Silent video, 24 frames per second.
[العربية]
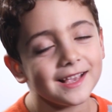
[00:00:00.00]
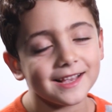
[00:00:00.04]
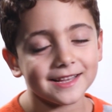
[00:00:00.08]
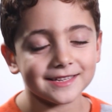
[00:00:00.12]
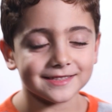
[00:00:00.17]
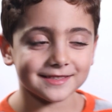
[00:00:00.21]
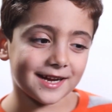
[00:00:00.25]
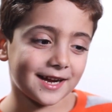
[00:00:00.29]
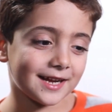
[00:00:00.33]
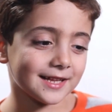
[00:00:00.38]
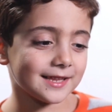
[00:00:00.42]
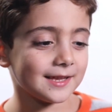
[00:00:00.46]

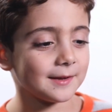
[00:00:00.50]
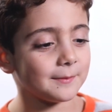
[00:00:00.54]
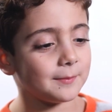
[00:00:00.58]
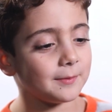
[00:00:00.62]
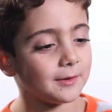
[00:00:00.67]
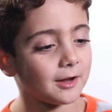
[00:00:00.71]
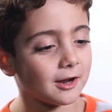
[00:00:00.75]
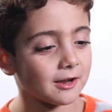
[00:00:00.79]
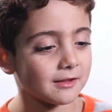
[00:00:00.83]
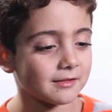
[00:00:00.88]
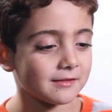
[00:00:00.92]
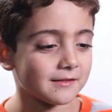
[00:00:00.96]
إذا حدا
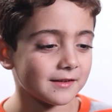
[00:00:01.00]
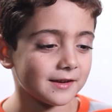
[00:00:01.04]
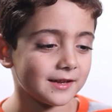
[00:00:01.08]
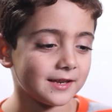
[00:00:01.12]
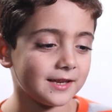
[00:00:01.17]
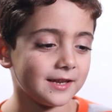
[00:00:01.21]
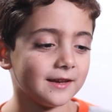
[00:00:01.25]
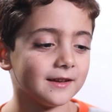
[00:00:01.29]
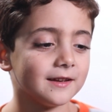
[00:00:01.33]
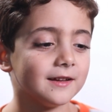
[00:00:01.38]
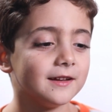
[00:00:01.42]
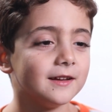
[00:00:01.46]

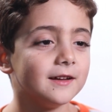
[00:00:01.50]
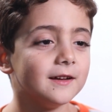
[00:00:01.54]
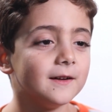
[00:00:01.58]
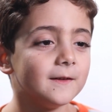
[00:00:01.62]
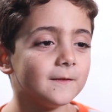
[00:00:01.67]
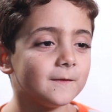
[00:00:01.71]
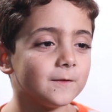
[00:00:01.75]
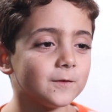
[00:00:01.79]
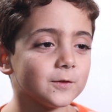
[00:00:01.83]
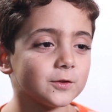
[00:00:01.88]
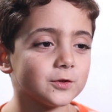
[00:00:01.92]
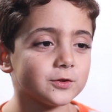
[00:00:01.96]
بيعطيني
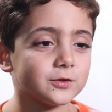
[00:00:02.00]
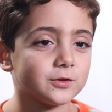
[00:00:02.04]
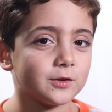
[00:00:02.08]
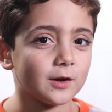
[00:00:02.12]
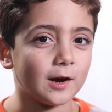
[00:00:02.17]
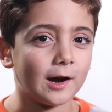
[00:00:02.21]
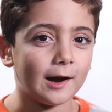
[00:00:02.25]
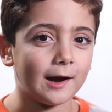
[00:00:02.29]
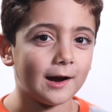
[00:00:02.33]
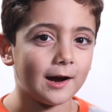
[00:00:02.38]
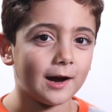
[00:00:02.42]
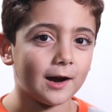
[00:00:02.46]

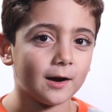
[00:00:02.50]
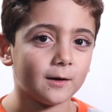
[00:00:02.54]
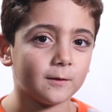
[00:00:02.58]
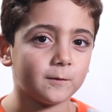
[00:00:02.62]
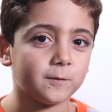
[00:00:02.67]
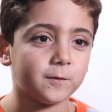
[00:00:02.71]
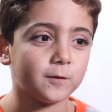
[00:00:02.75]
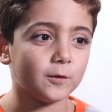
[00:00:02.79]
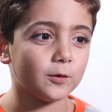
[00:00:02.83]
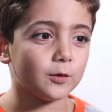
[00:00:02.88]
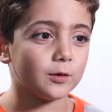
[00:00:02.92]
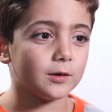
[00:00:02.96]
فستق أو
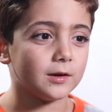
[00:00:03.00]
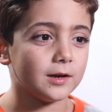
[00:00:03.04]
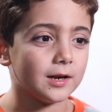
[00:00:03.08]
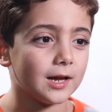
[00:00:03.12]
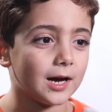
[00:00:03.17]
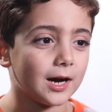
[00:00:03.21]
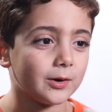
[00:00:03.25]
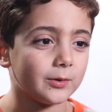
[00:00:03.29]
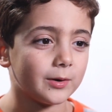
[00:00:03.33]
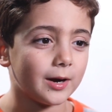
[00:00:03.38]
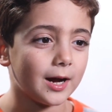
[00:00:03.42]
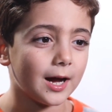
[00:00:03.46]
فول
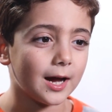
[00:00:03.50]
أو